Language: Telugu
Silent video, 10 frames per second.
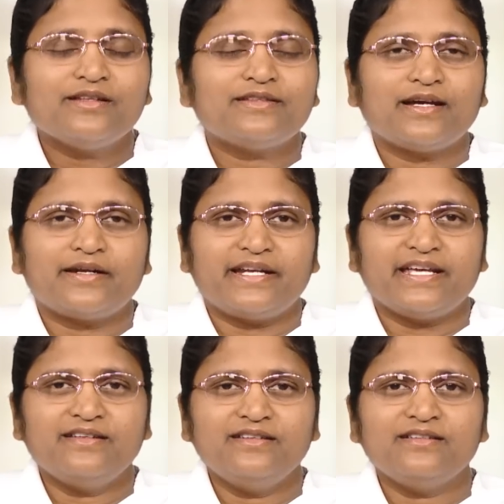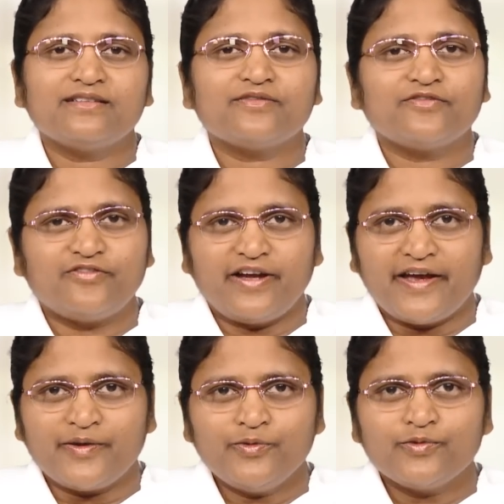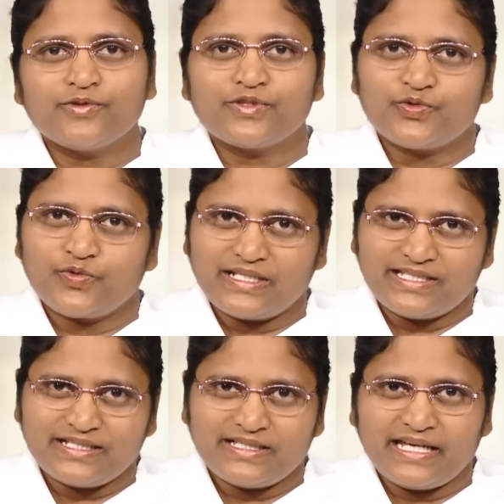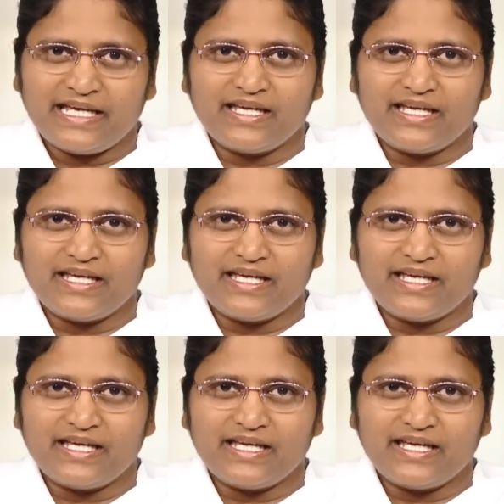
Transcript: థర్టీన్ ఫైవ్ ట్వంటీ త్రీ